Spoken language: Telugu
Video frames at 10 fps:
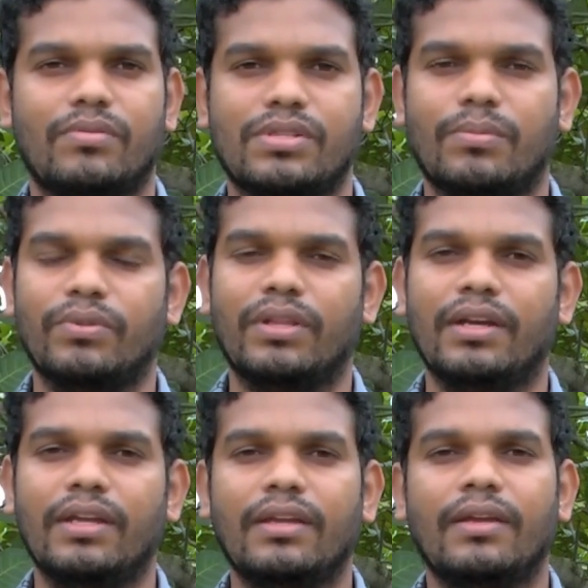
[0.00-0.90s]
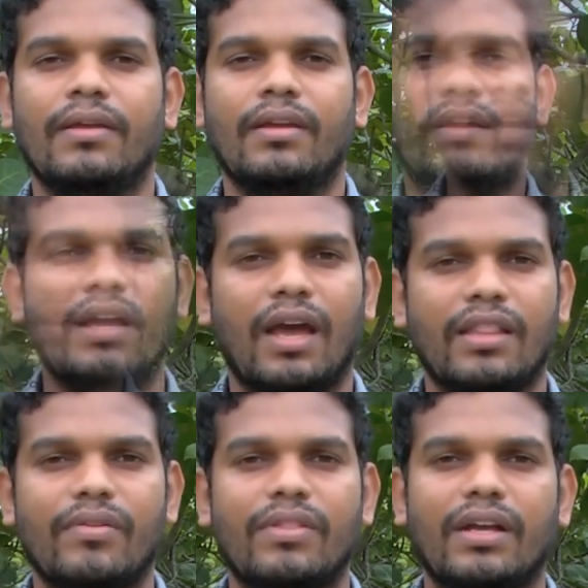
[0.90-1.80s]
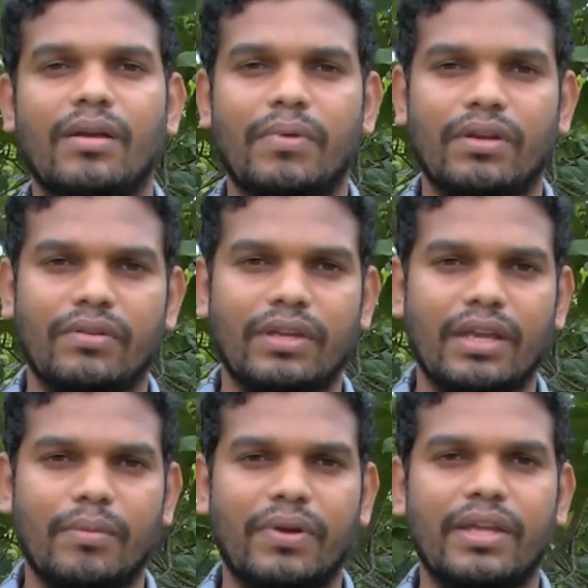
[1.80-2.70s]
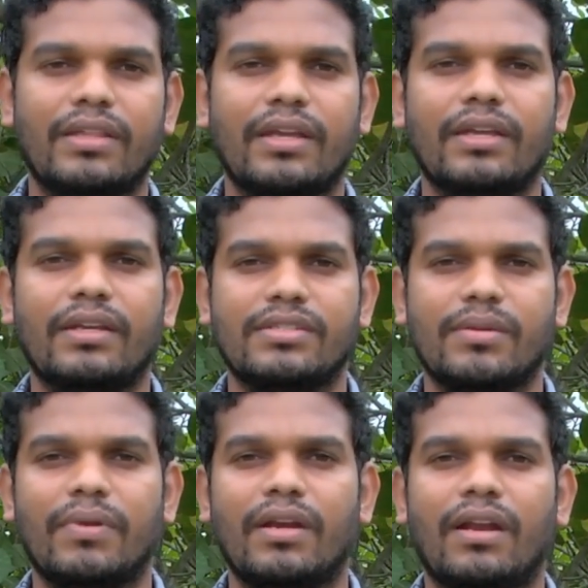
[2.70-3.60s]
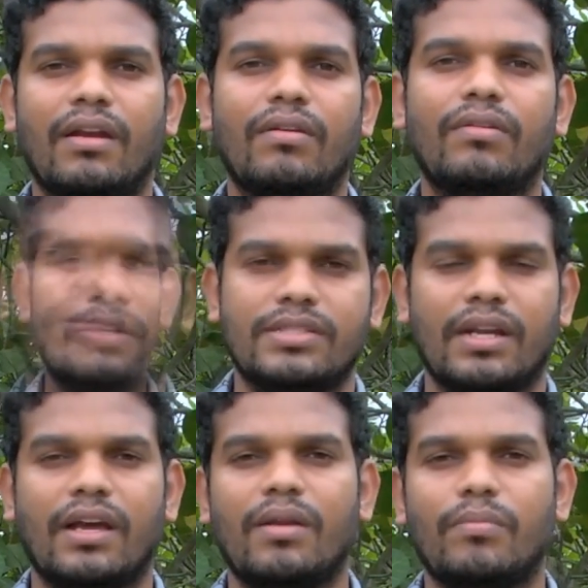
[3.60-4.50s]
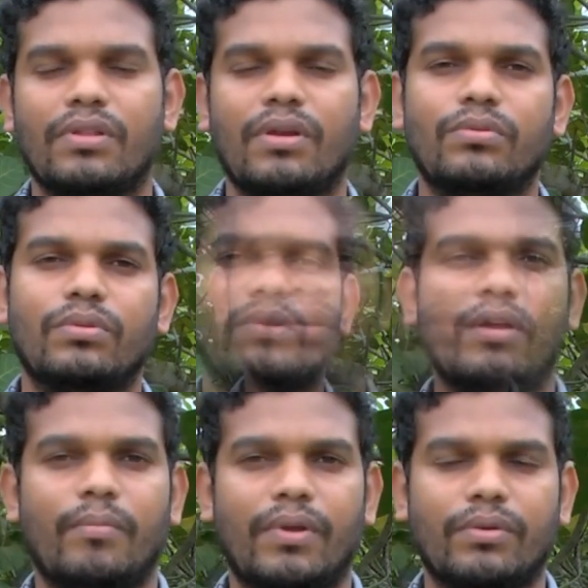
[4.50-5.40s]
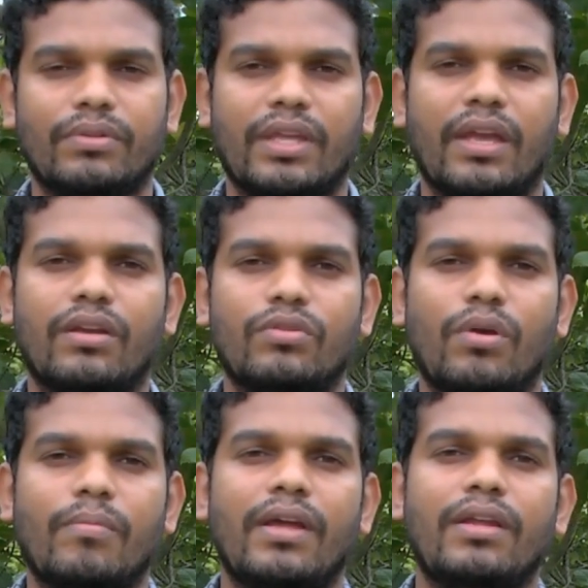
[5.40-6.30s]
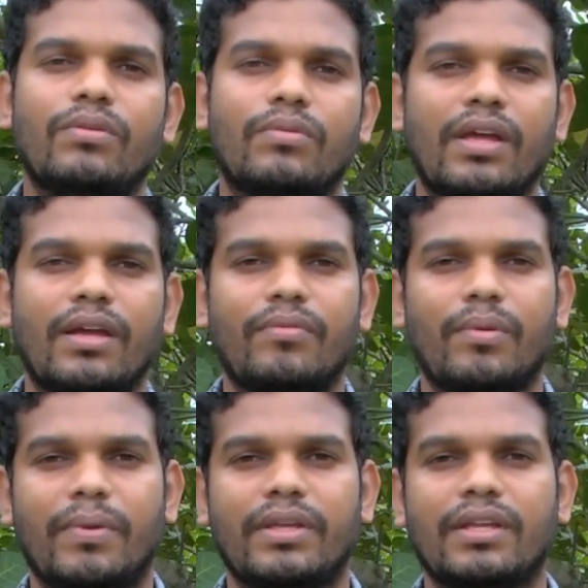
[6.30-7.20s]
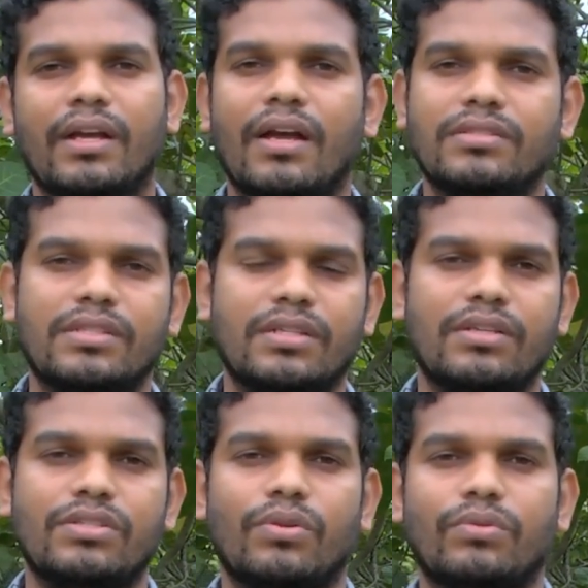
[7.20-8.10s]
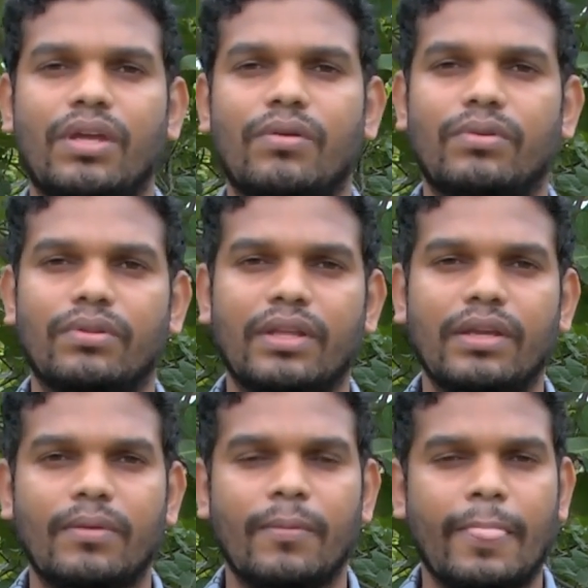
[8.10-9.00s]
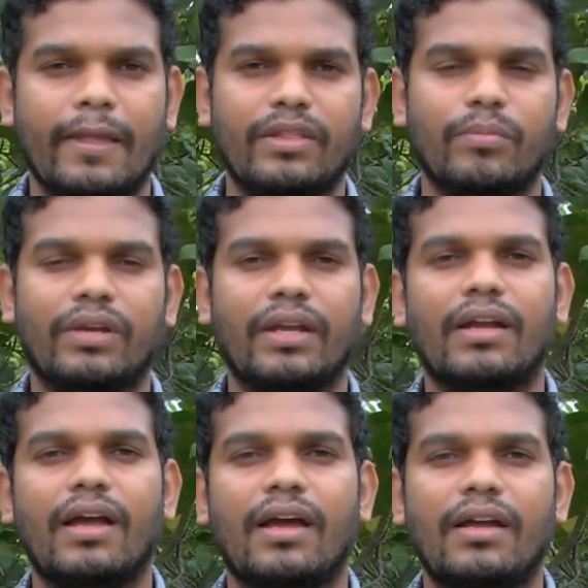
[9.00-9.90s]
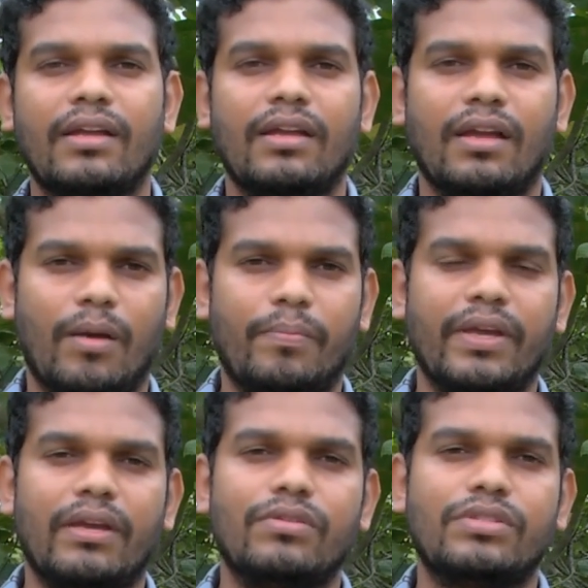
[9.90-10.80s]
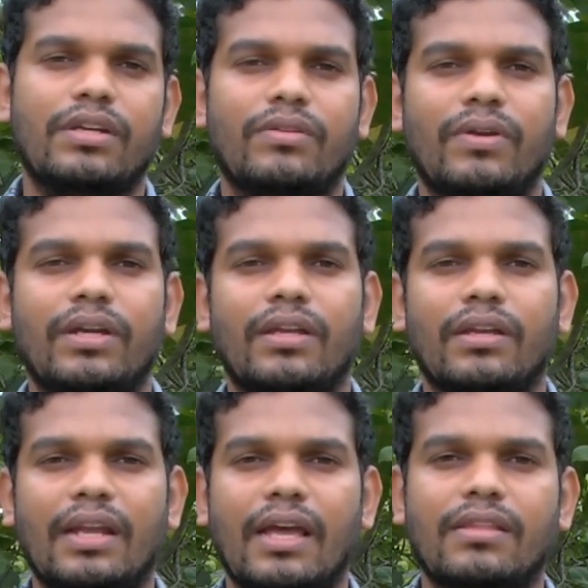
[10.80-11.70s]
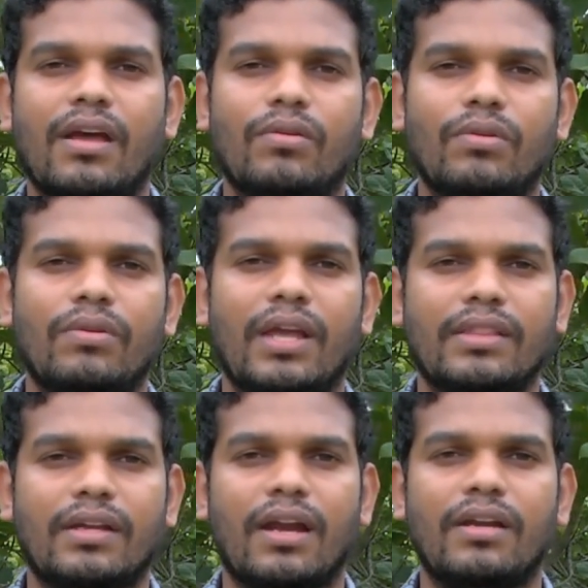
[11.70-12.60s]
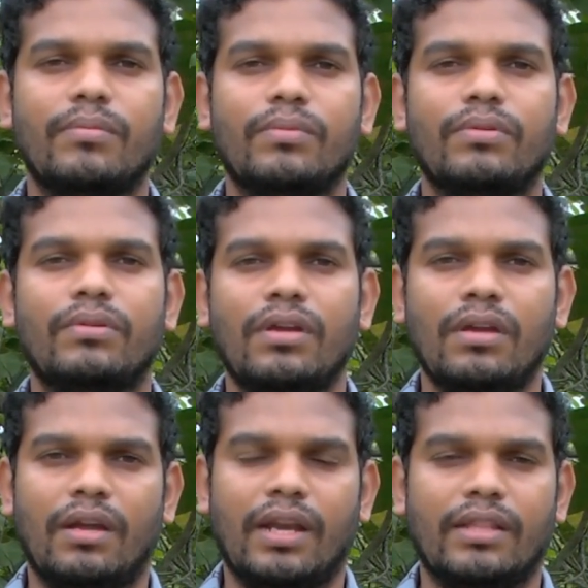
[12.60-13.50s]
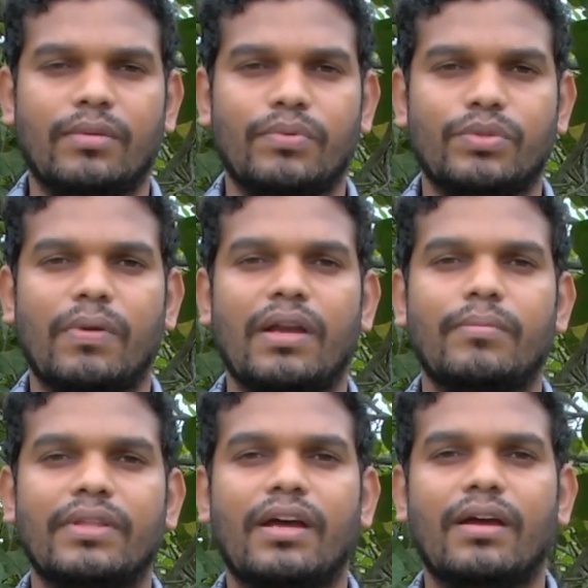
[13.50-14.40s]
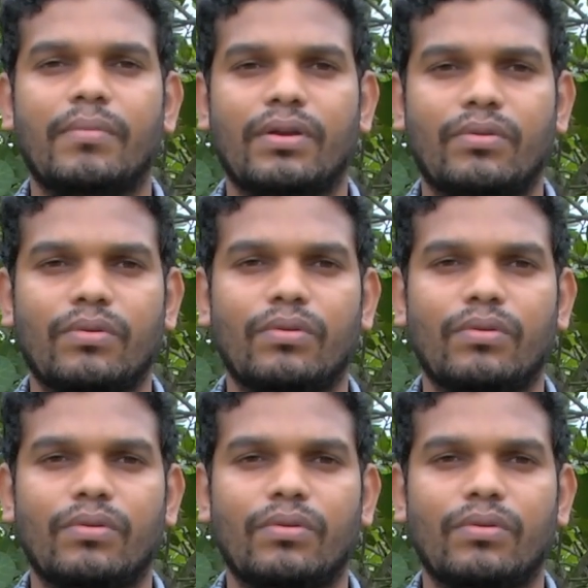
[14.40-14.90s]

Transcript: అవసరం ఉందండి అదేవిధంగా మనకు ఎప్పుడైతే ఈ డిసెంబర్ నెల నుండి చలికాలం మొదలవుతుందో మనకు తేయక దోమ అనేది కూడా విపరీతంగా ఆశించడం జరుగుతూ ఉంటుంది ఇది ముఖ్యంగా అప్పుడే వచ్చినటువంటి లేత ఆకులు లేత కాండము లేత పుష్పాల మీద మనకు